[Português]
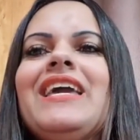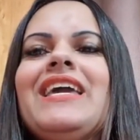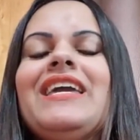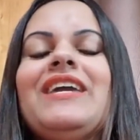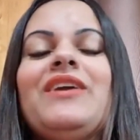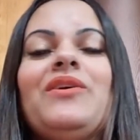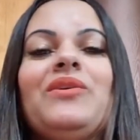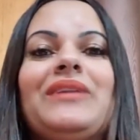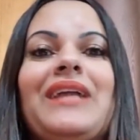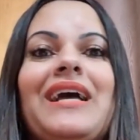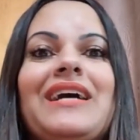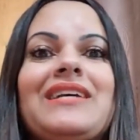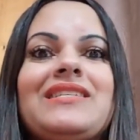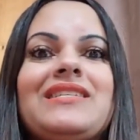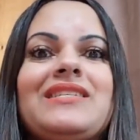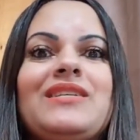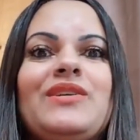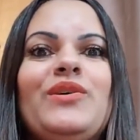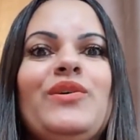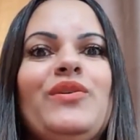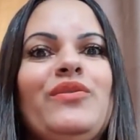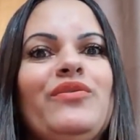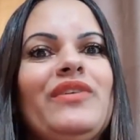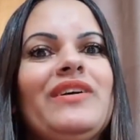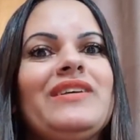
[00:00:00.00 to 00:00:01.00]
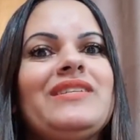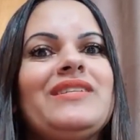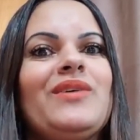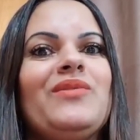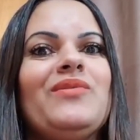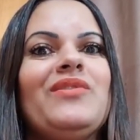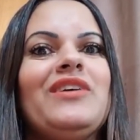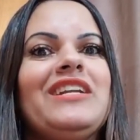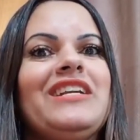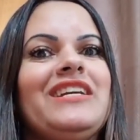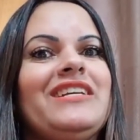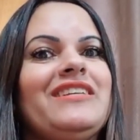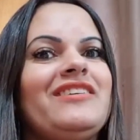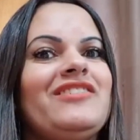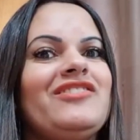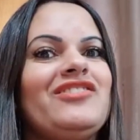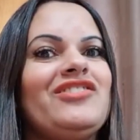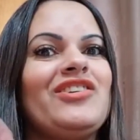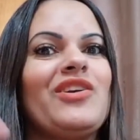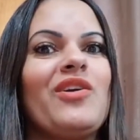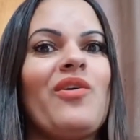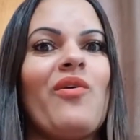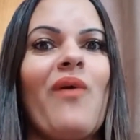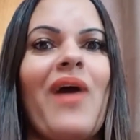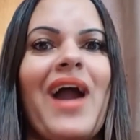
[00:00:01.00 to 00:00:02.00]
E o da Silvia são glitters
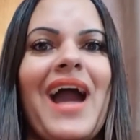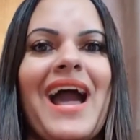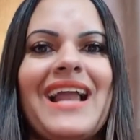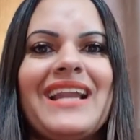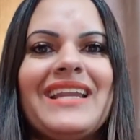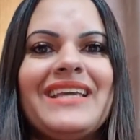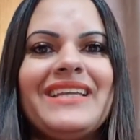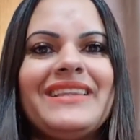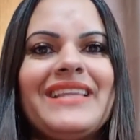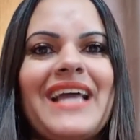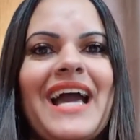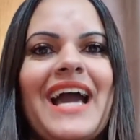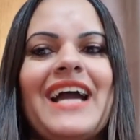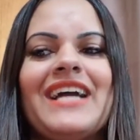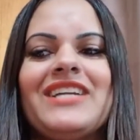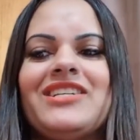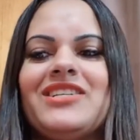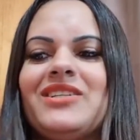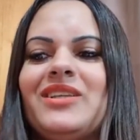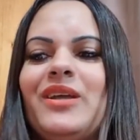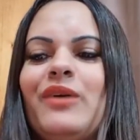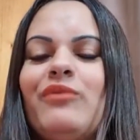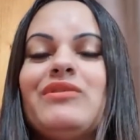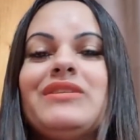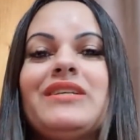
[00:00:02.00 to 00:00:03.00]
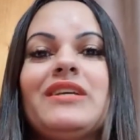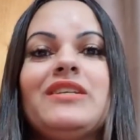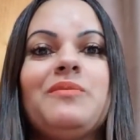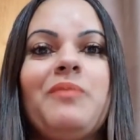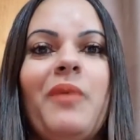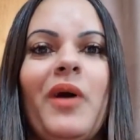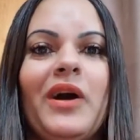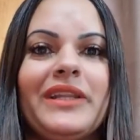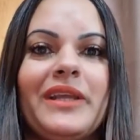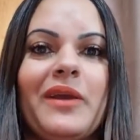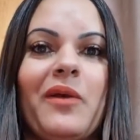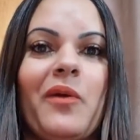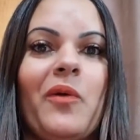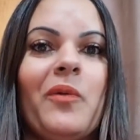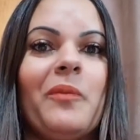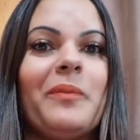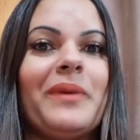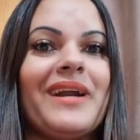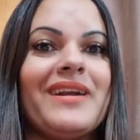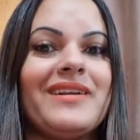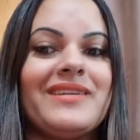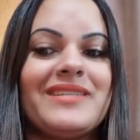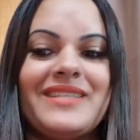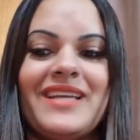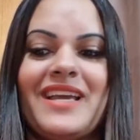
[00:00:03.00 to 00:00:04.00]
de qualidade, então vocês podem
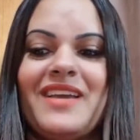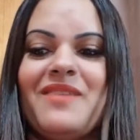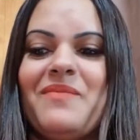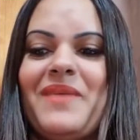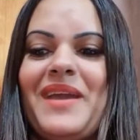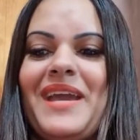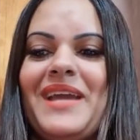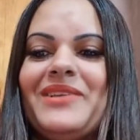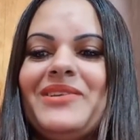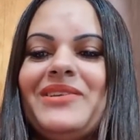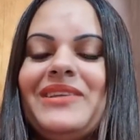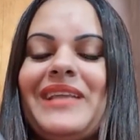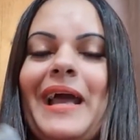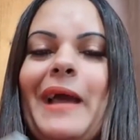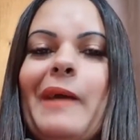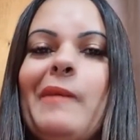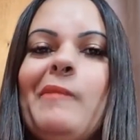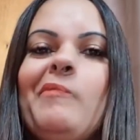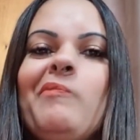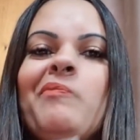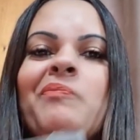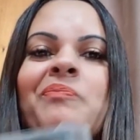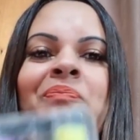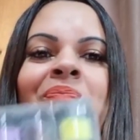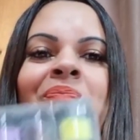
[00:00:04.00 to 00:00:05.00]
comprar sem medo, tá?